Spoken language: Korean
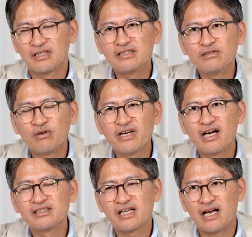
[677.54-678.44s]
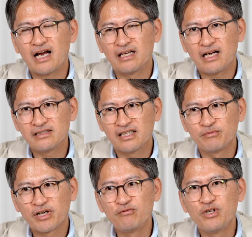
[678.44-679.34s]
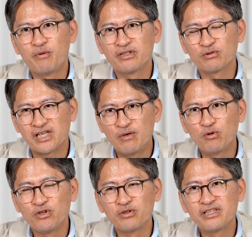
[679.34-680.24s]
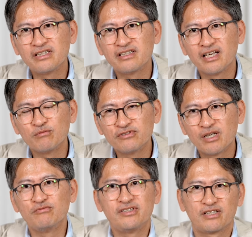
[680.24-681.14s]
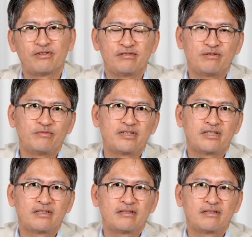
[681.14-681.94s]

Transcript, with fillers: 그걸 해야지 아, 하지 않으면 내가 위험하다고 잘못 여기기 때문에 문제가 되는 겁니다.